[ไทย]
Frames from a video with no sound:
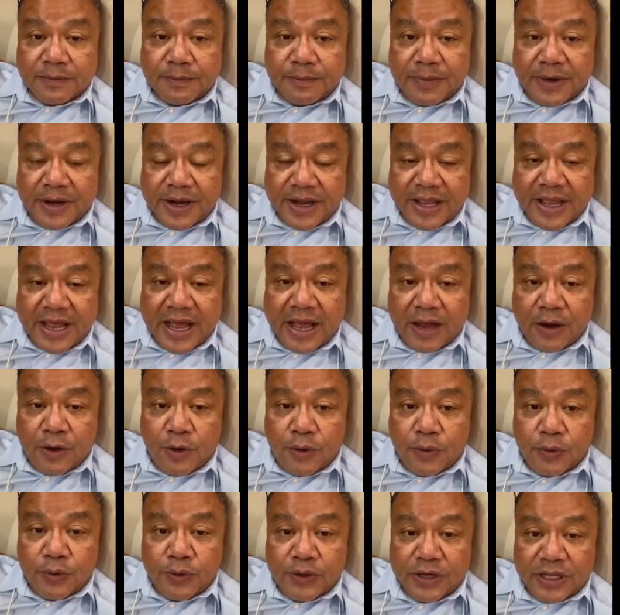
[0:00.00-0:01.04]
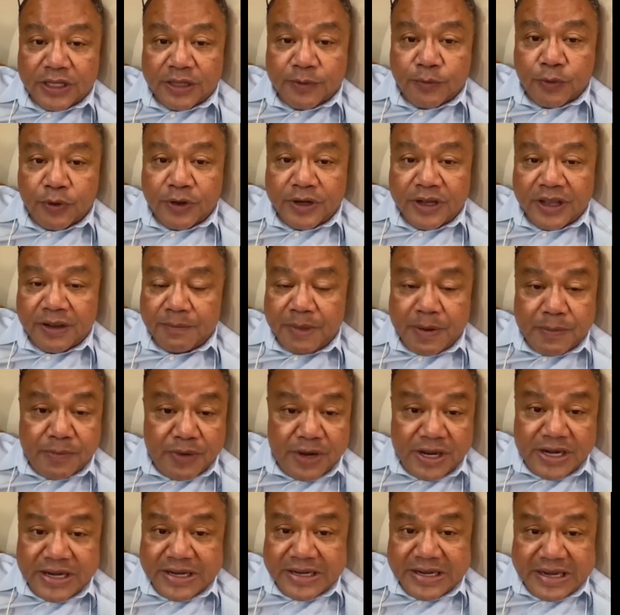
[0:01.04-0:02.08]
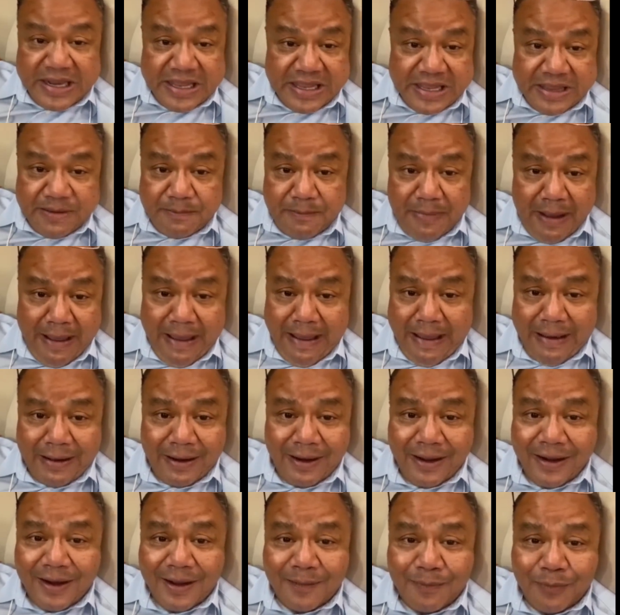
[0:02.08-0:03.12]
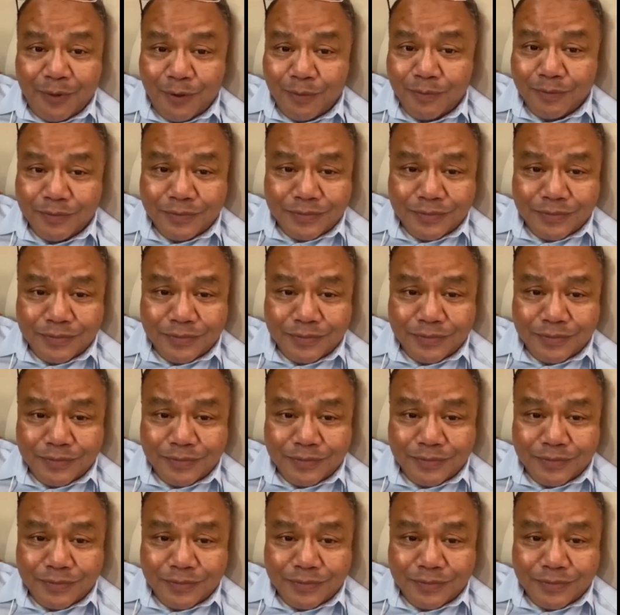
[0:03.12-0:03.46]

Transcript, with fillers: รรยาของคุณนัทพลเนี่ยเป็นเพื่อนดีมากเลยนะ ผม